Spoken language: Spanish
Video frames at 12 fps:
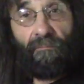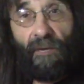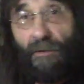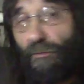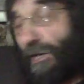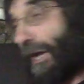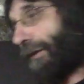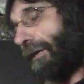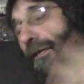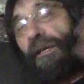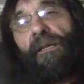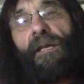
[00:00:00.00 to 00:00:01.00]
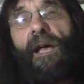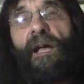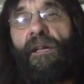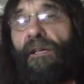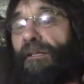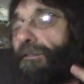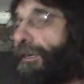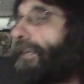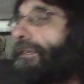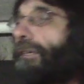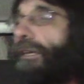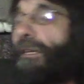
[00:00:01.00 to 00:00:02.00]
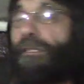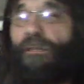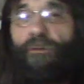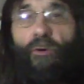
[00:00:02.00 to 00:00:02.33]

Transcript: bueno, las energías extrañas,